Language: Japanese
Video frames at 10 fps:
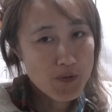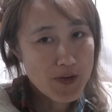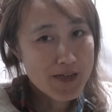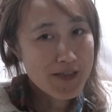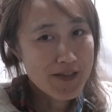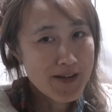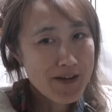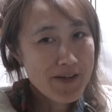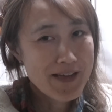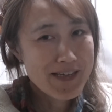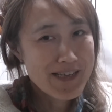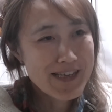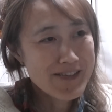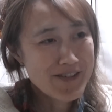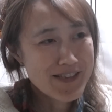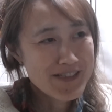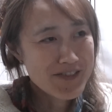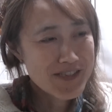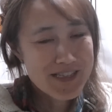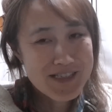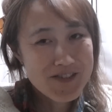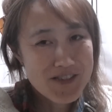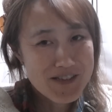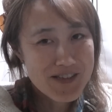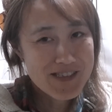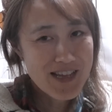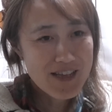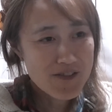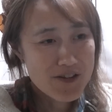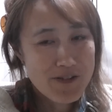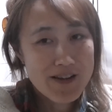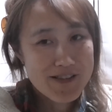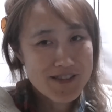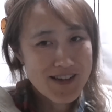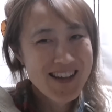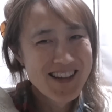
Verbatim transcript: 子が来てて「あかわいい」とか「一緒に写真撮ってください」とか言われてさ